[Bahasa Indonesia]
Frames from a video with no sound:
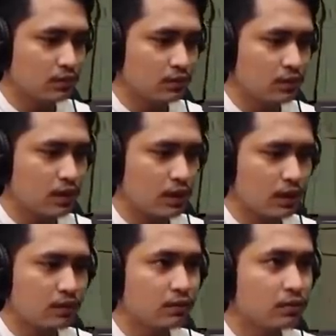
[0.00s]

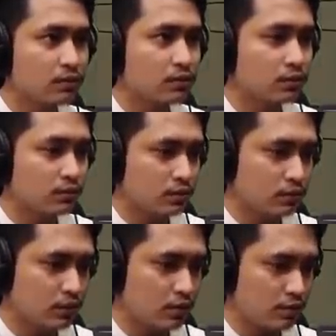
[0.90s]
Dan
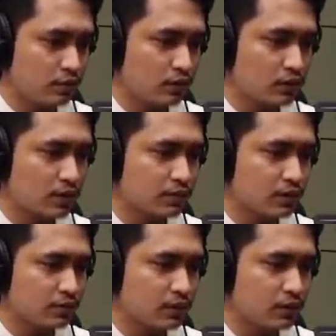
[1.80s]
jangan lupa juga
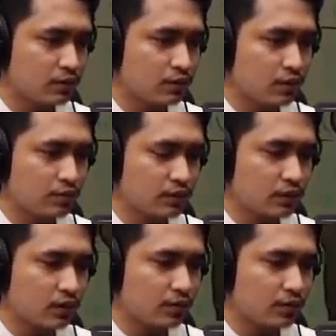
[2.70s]
subscribe channel gua kalau misalnya kalian